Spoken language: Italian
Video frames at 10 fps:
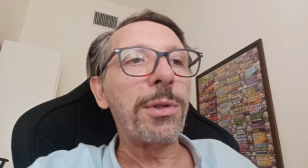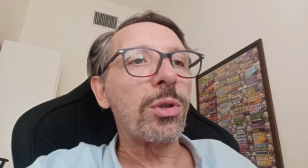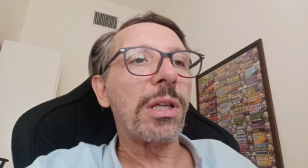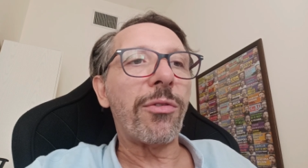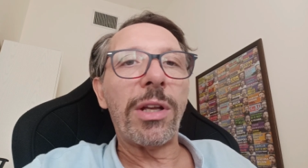
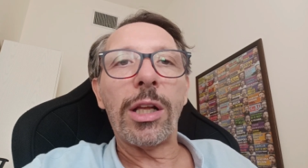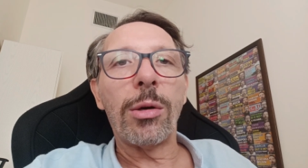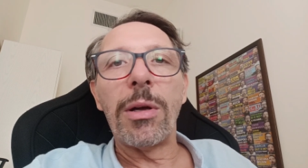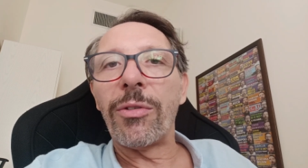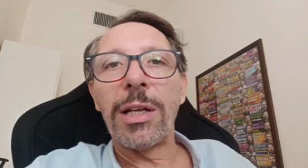bisogna fare
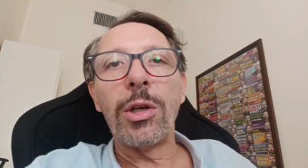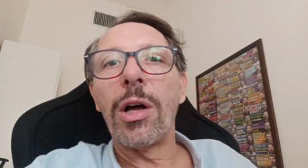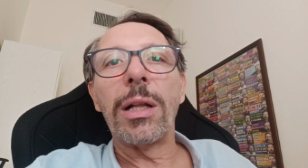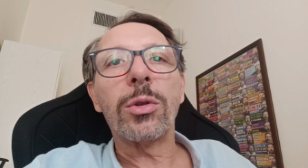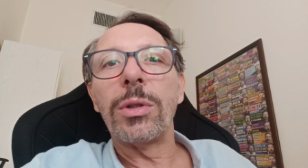come
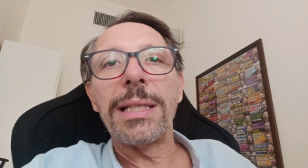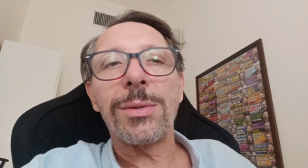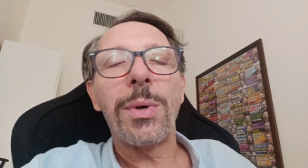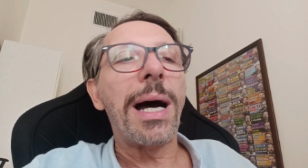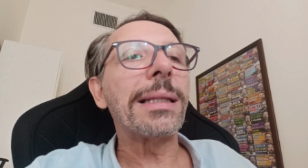fanno alcune
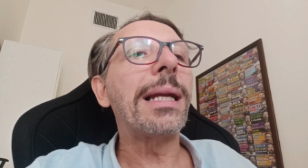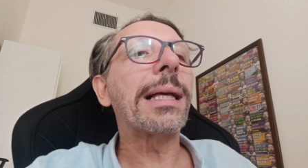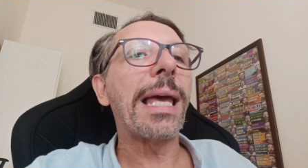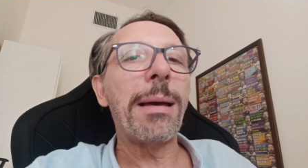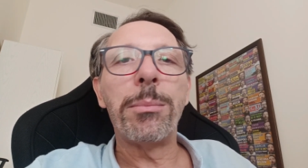
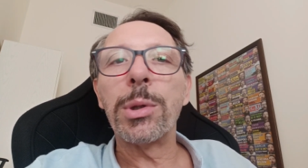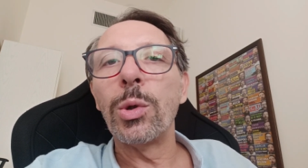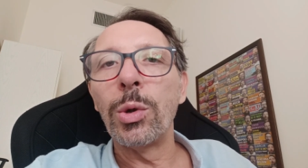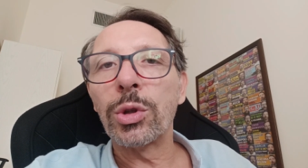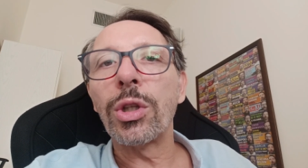squadre che è
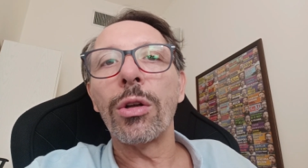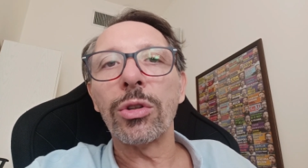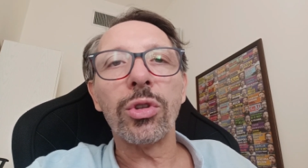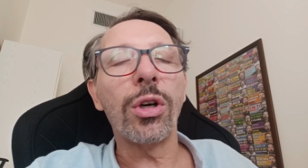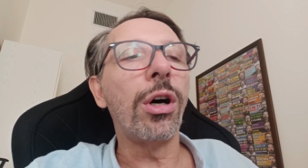brutto, lo
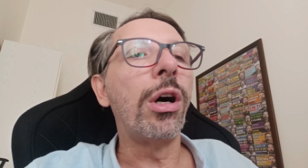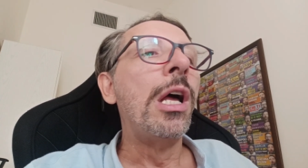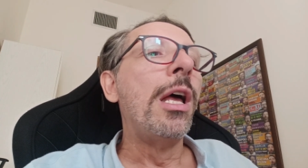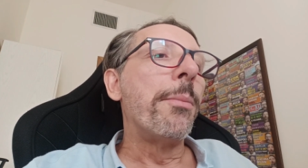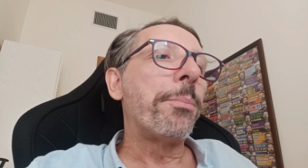so,
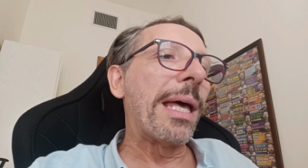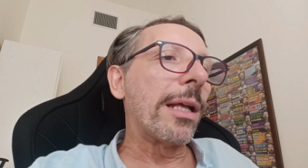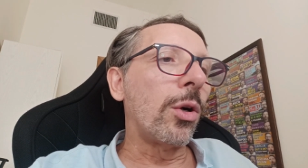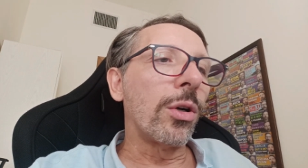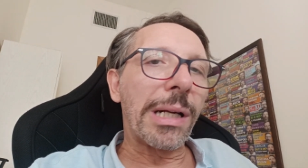
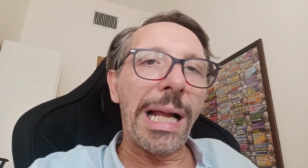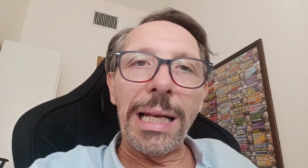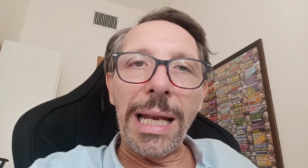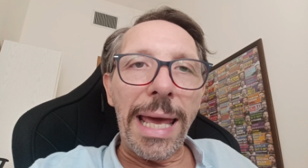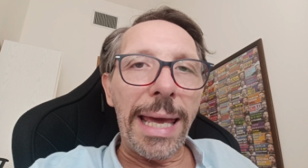però
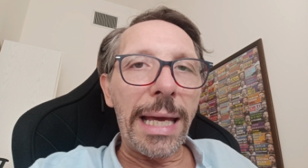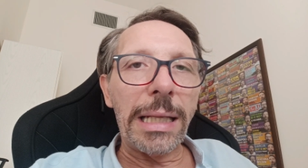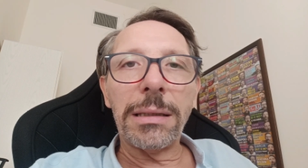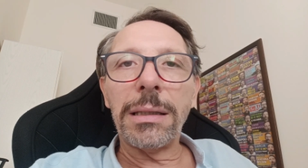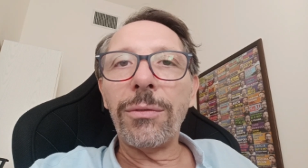
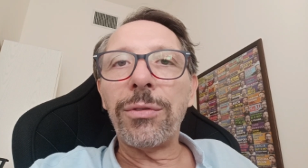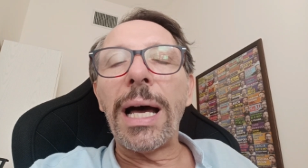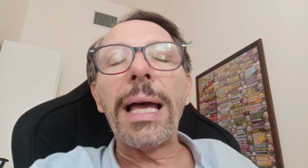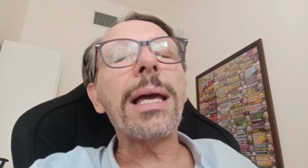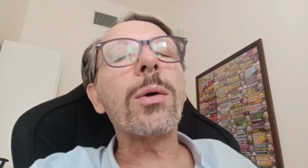rallenti,
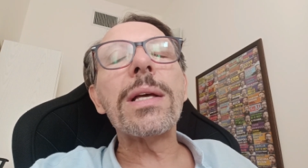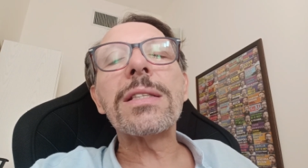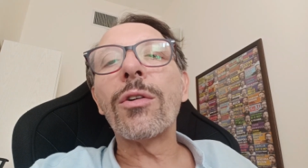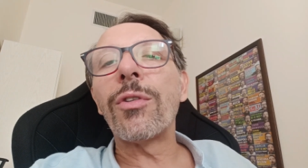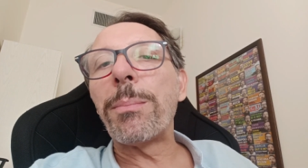fa... e
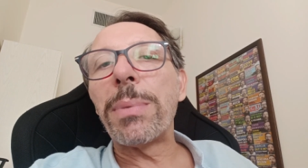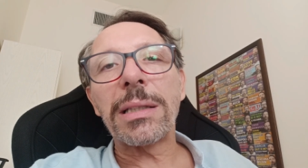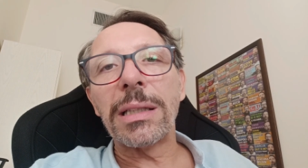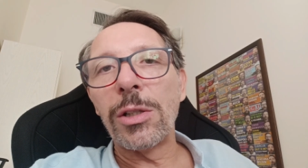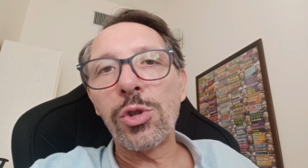questo fa
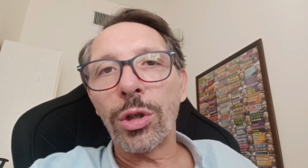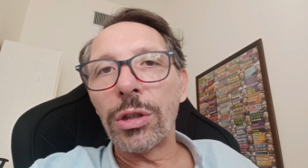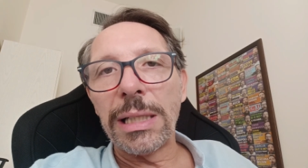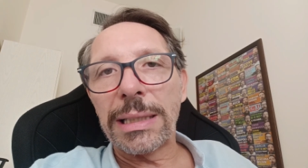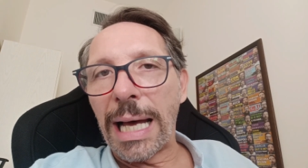parte del gioco
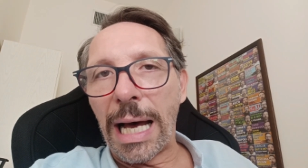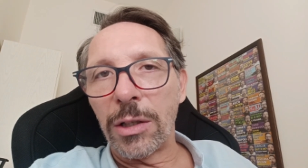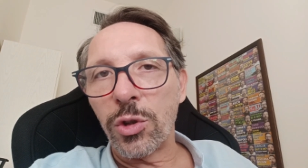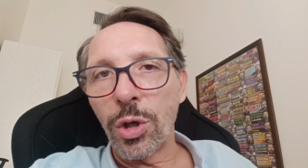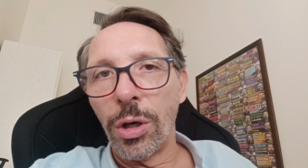del
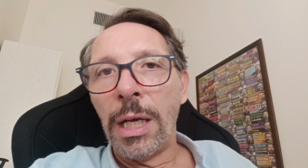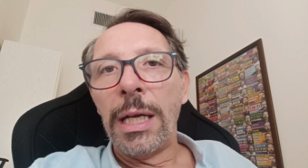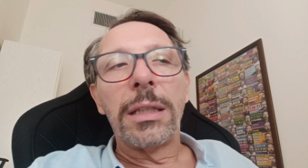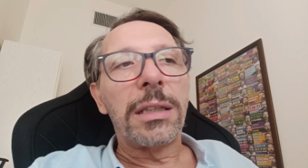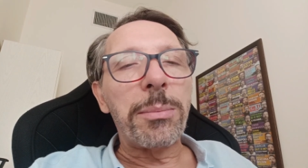calcio
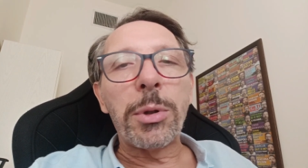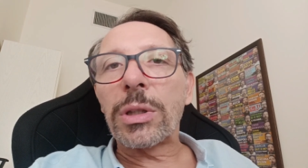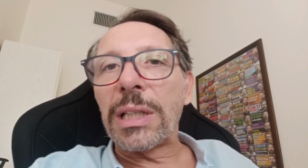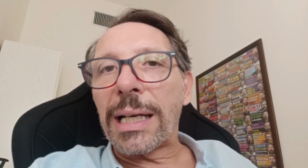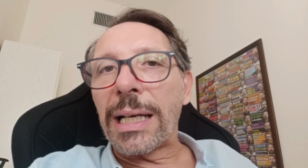ti
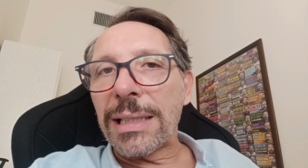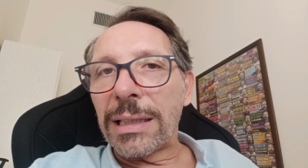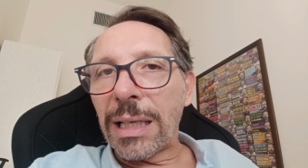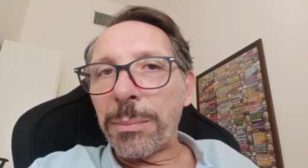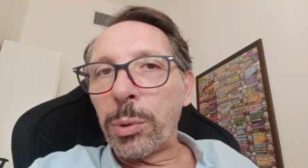porti a casa
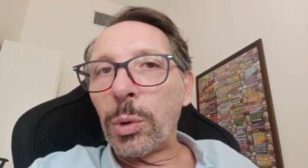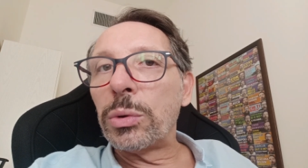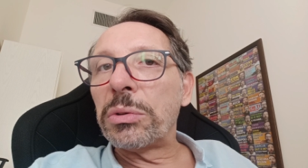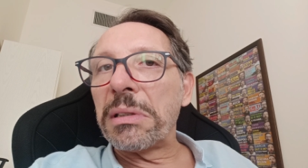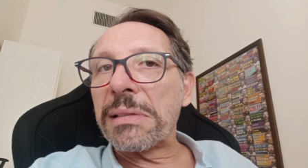i tre
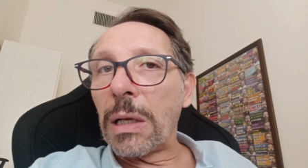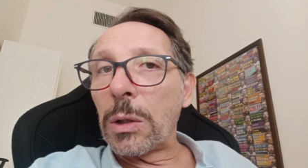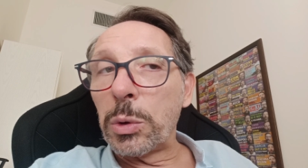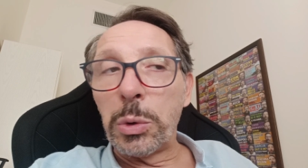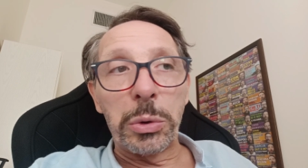punti,
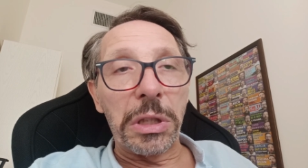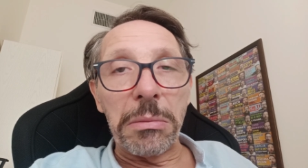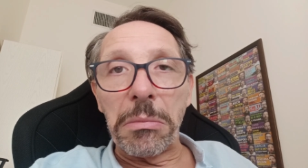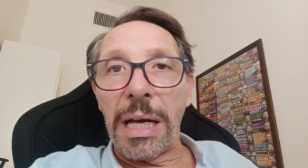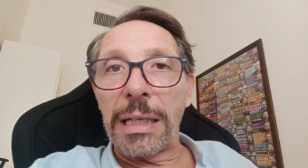saluti,
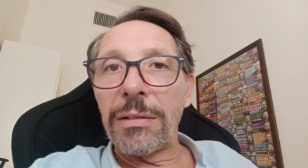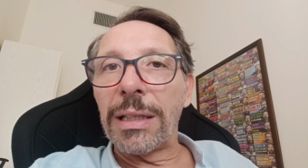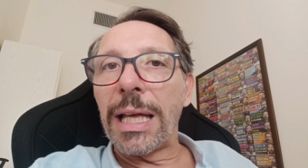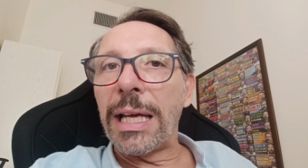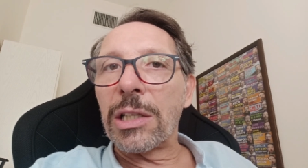
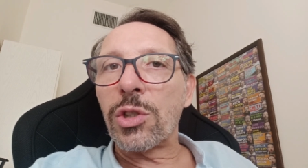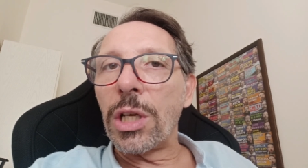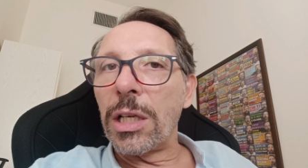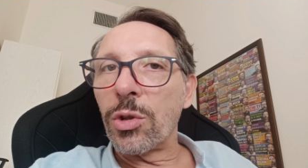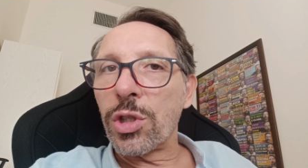
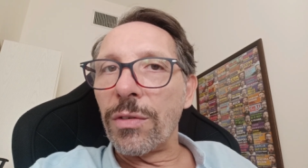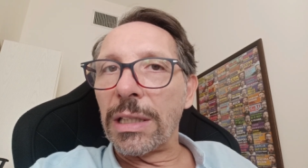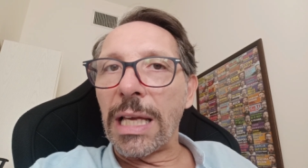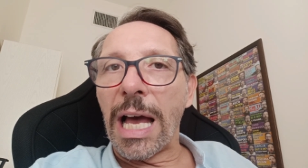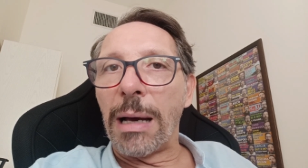arrivederci e non ci
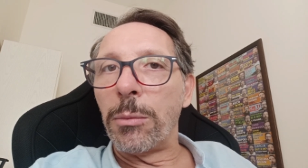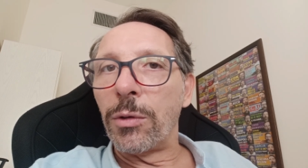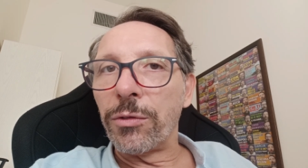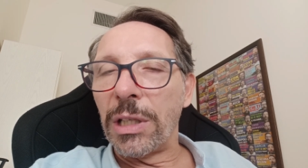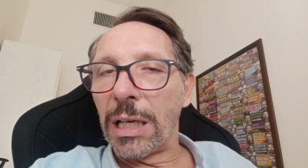
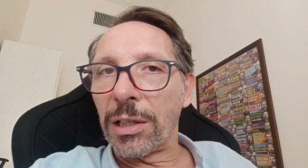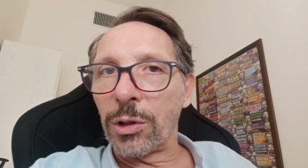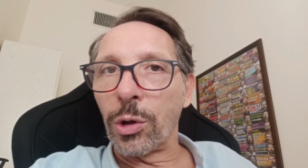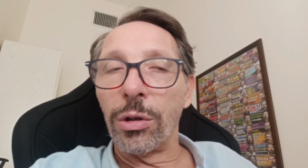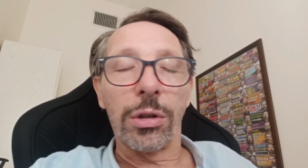vediamo fino al
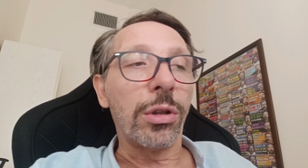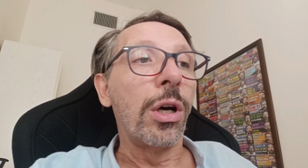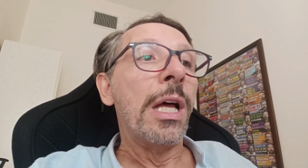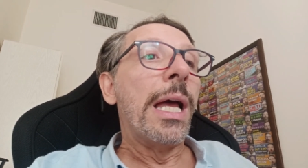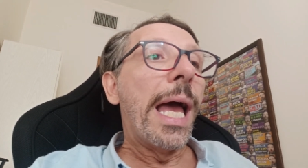ritorno.